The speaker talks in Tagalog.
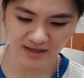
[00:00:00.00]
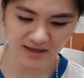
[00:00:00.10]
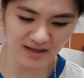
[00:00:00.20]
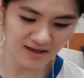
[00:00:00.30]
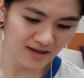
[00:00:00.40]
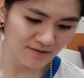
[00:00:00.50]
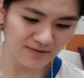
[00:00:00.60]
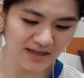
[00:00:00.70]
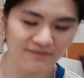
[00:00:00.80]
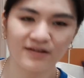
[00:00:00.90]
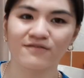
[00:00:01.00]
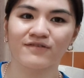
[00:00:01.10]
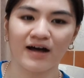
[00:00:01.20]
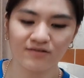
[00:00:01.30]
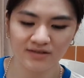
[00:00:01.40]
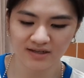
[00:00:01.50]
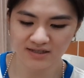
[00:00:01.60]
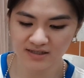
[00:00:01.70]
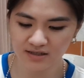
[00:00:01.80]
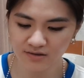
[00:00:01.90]
We, we even found
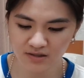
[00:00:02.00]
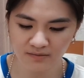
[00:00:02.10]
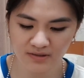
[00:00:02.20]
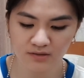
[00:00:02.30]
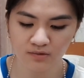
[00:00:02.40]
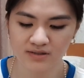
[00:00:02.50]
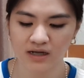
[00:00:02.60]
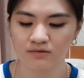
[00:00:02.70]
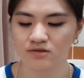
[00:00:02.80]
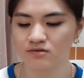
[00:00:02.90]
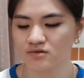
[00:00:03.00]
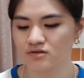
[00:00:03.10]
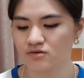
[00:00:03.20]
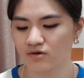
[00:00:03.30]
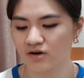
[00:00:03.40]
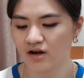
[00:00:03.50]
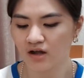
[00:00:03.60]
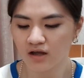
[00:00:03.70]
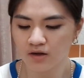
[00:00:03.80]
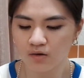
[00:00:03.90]
this. Kasi doon sa mismong Samsung store,
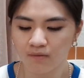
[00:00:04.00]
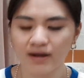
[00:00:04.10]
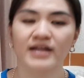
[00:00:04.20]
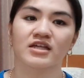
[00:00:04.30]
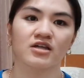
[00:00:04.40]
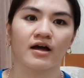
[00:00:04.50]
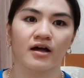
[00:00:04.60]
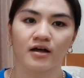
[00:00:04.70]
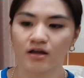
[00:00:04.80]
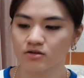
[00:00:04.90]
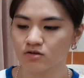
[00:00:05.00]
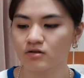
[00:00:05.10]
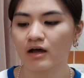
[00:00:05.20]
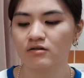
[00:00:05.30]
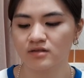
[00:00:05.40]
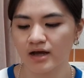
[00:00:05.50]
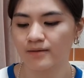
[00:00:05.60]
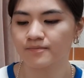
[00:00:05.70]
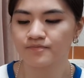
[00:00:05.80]
wala na siya. Sold out na.